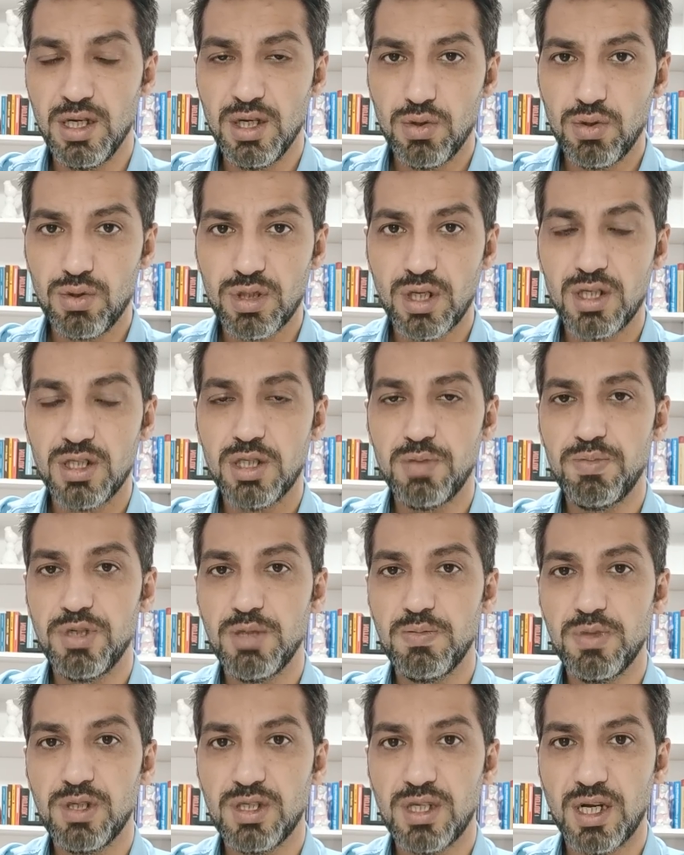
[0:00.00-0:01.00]
yükselişin
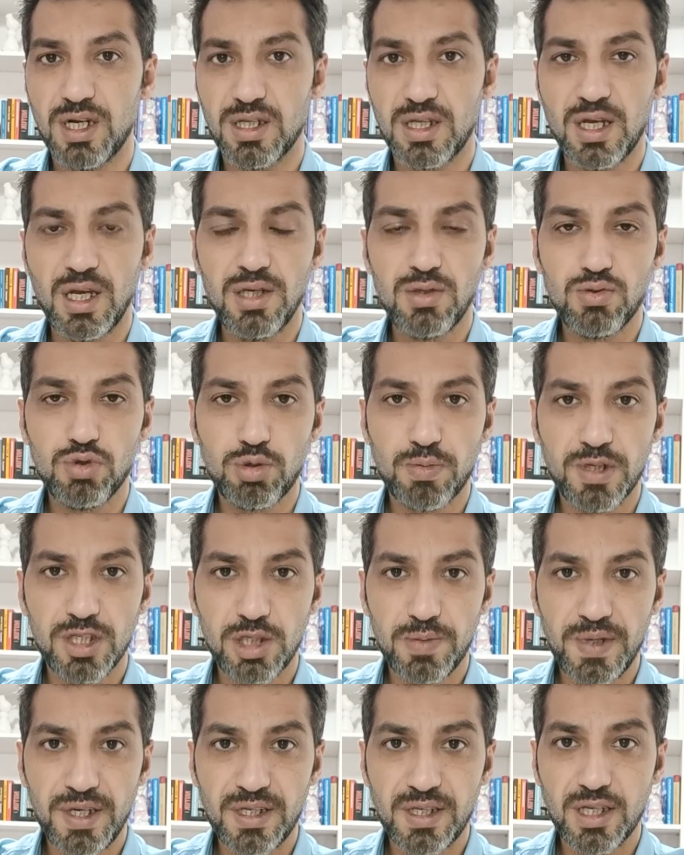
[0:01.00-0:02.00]
bir miktar daha
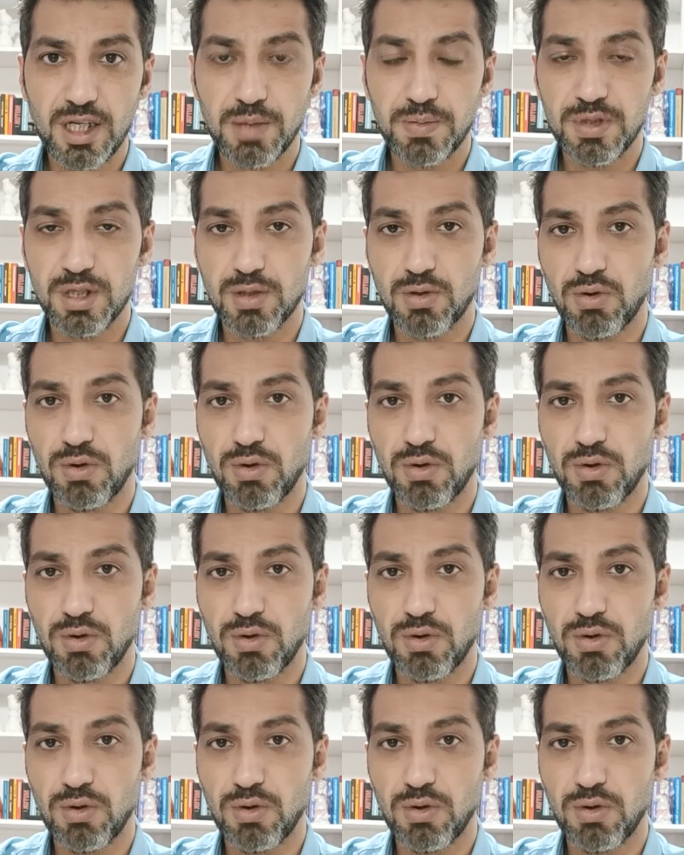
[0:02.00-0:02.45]
sürmesi beklenebilir.